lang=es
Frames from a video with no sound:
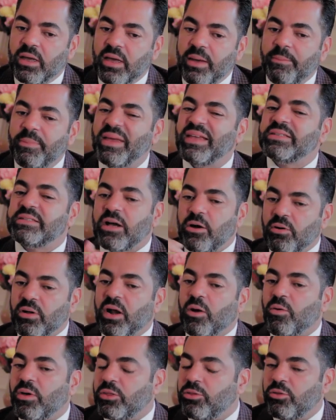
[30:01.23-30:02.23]
¿Qué piensas
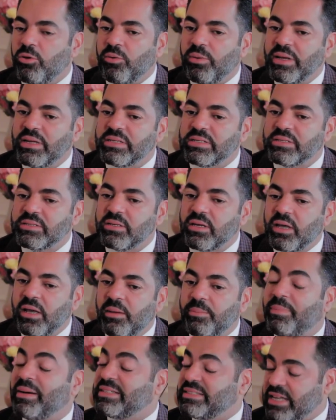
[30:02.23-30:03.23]
ahora cuando ves
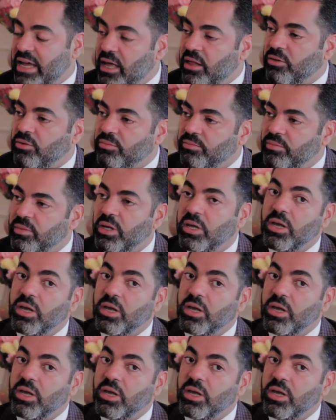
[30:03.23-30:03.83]
el pasado